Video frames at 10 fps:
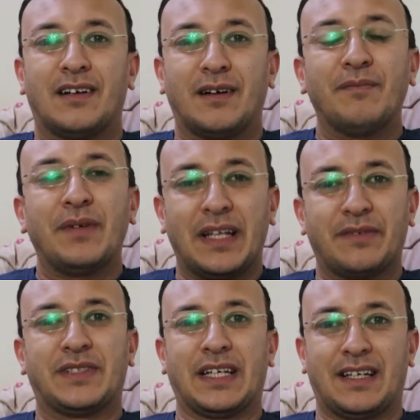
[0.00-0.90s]
ربي
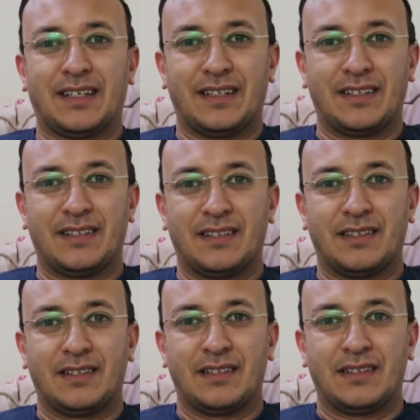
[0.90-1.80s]
نفسك
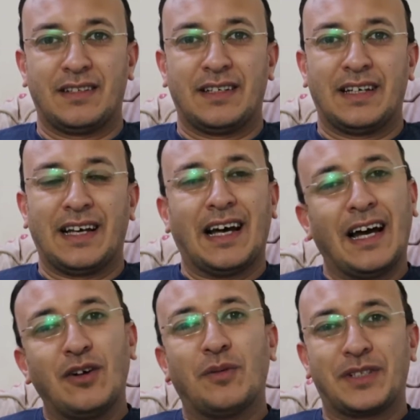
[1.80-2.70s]

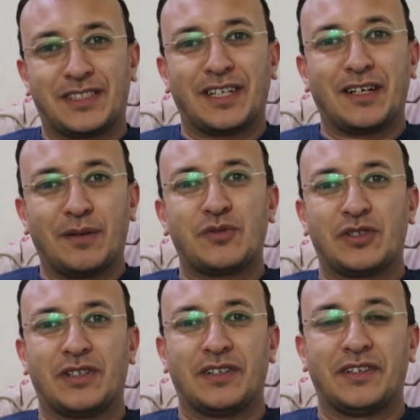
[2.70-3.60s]
ايوه ما
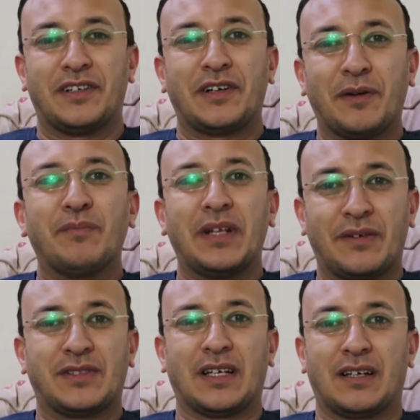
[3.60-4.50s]
تستغربش ربي
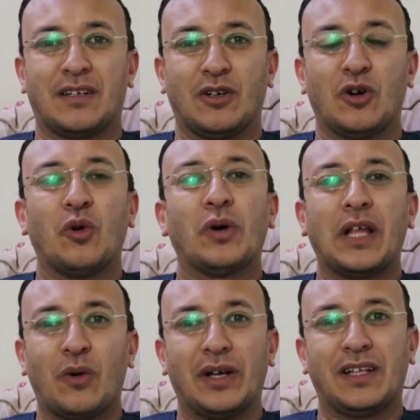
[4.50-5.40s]
نفسك هو
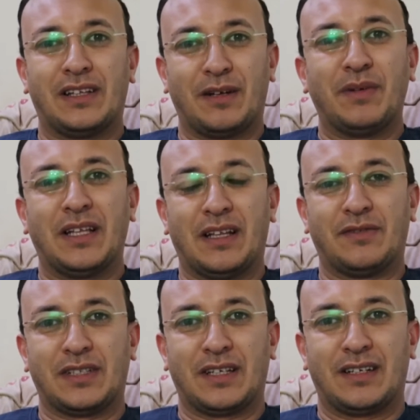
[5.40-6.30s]
ده الوقت لتربيه
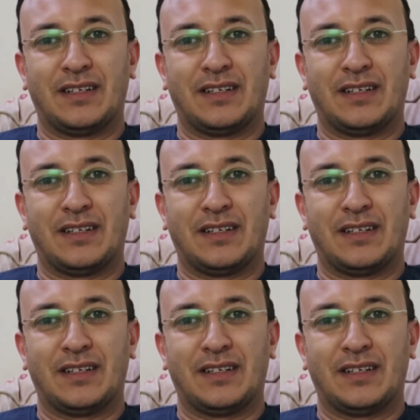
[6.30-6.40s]
نفسك